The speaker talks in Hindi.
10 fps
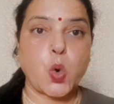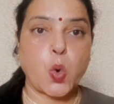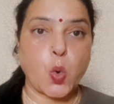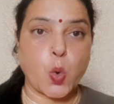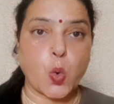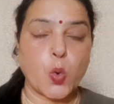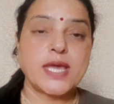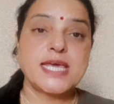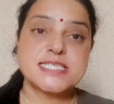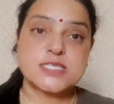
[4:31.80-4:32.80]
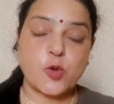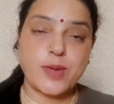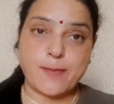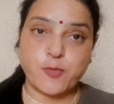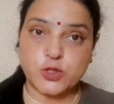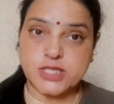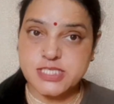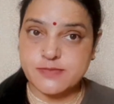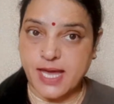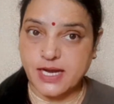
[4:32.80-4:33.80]
e इसको भी आपको दस
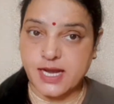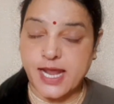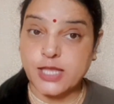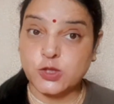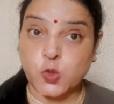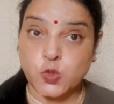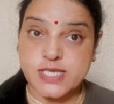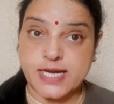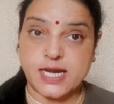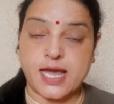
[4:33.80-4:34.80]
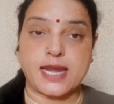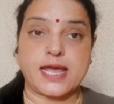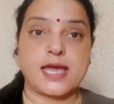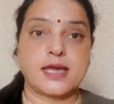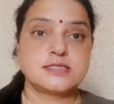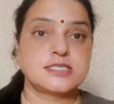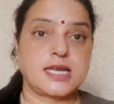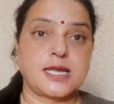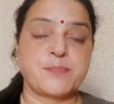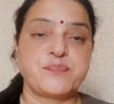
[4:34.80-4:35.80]
बार करना है दो सेट लगाने हैं चलिए